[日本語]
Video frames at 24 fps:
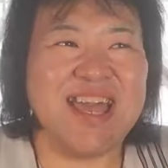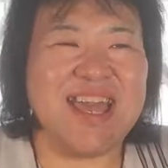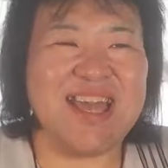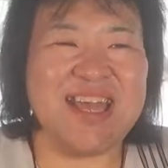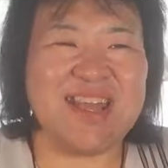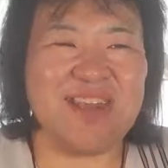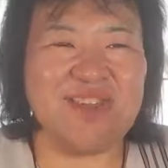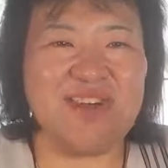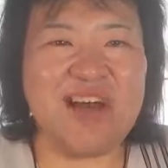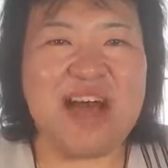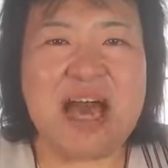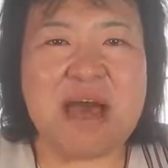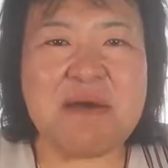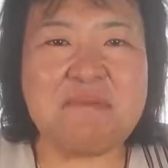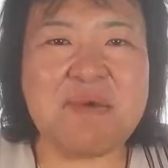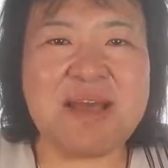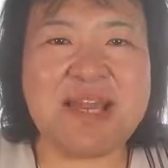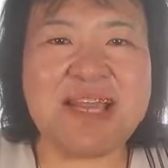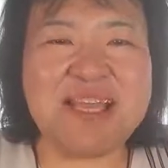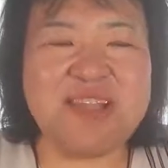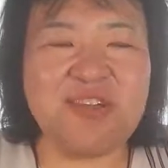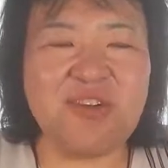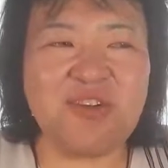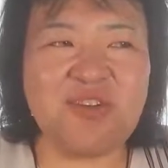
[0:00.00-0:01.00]
えっ、と、あんま
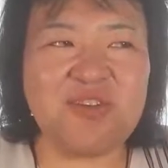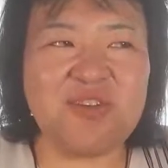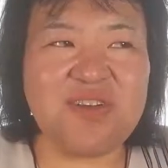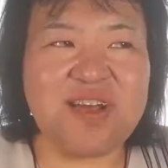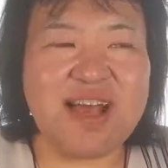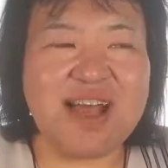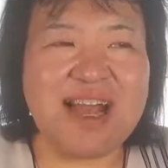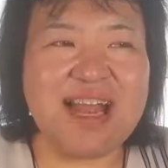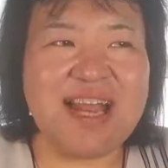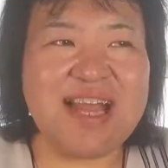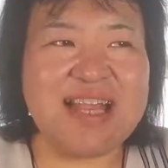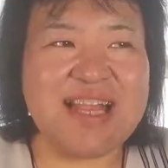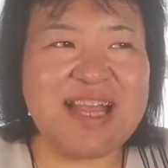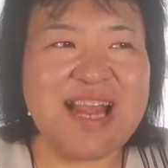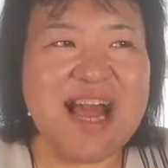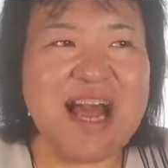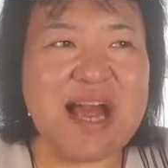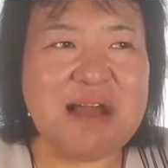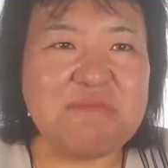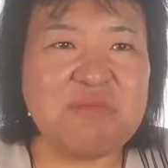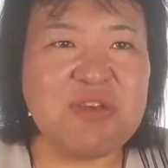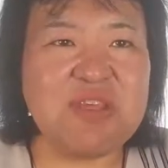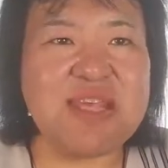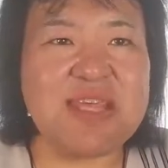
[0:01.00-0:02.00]
りひどいこと書かれた
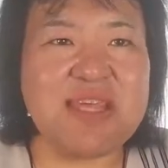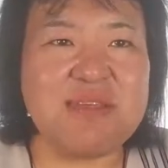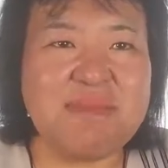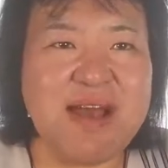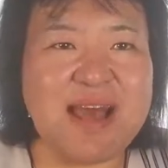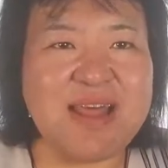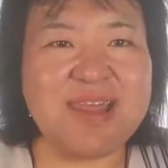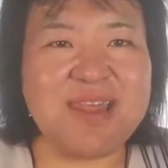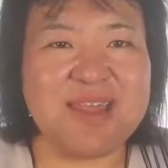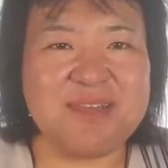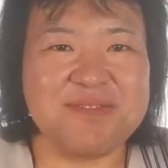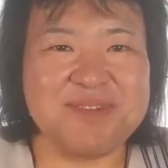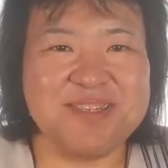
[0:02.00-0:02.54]
ら無視します。